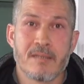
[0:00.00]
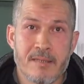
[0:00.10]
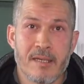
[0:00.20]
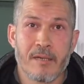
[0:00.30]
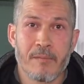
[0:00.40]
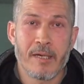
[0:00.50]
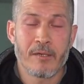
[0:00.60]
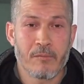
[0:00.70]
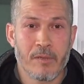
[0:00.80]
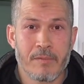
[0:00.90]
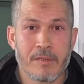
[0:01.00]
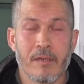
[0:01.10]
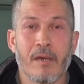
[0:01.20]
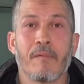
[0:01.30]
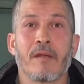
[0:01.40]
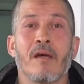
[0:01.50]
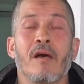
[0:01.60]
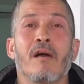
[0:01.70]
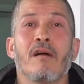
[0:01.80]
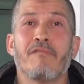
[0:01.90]
السلام عليكم ورحمة الله
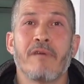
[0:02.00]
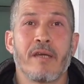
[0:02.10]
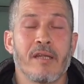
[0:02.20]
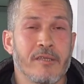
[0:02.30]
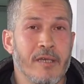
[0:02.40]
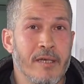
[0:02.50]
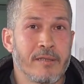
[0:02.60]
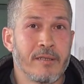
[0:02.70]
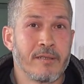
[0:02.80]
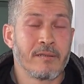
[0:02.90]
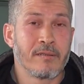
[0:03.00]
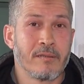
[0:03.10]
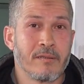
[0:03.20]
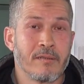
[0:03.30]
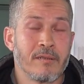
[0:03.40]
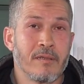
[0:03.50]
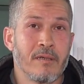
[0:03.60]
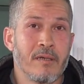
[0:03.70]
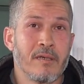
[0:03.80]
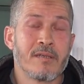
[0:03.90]
فريد الجناتي
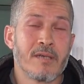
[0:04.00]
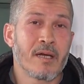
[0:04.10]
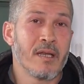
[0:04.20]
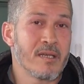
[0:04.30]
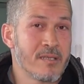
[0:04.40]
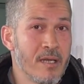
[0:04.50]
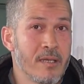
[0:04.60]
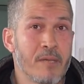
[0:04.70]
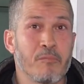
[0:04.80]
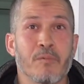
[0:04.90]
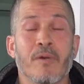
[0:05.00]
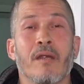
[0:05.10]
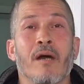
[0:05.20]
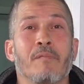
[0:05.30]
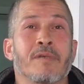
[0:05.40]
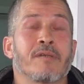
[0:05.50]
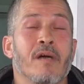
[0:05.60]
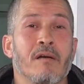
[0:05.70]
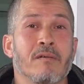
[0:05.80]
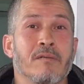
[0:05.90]
ساكن الجزيرة درب بوكر رقم ستة